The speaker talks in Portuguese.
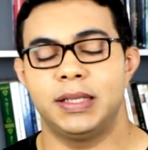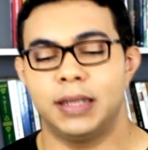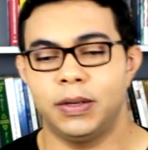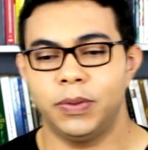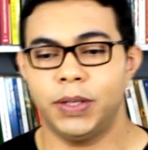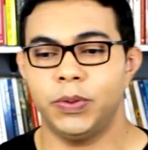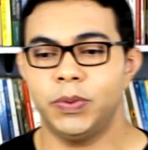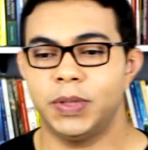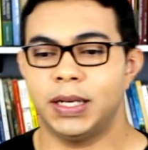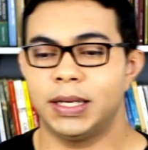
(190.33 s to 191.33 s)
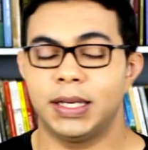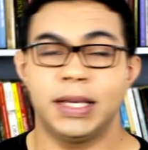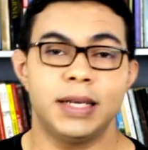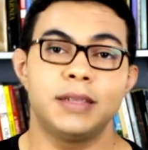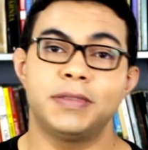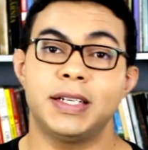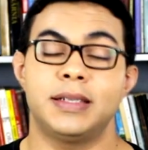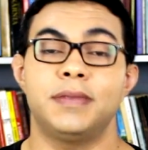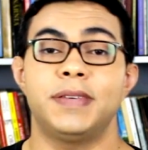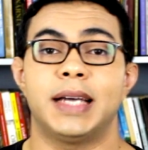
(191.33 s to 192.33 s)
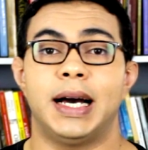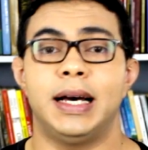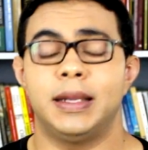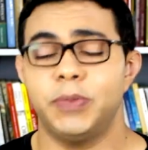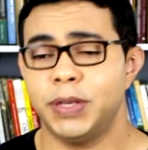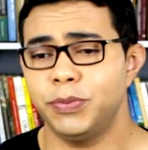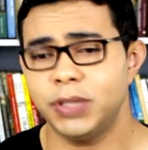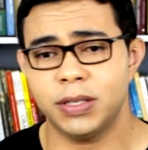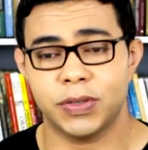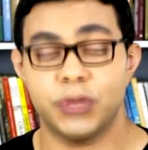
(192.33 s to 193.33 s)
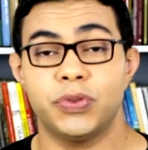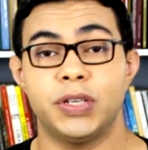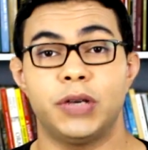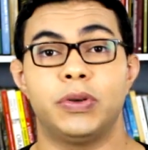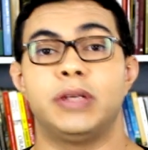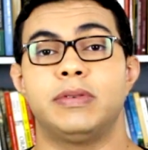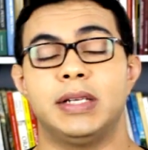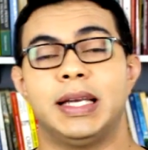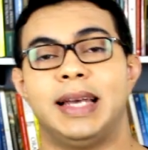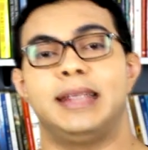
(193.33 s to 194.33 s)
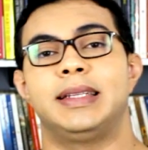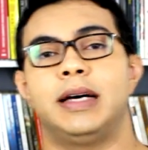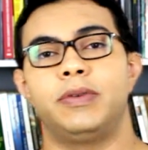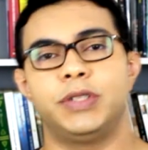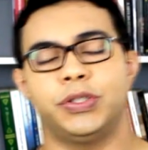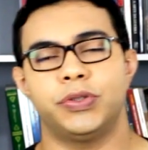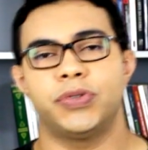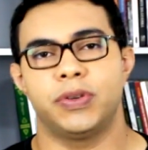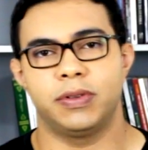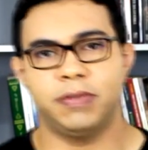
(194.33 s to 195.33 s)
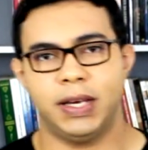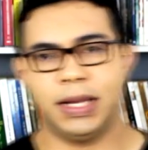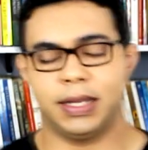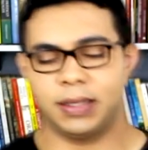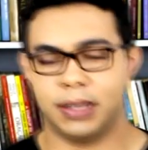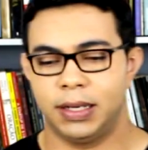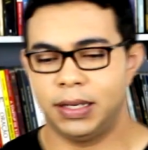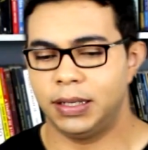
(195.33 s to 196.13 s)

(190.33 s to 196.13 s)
Então eu queria diversificar, né? Porque muitas vezes o Senhor Deus ele quer lhe dar uma instrução diferente.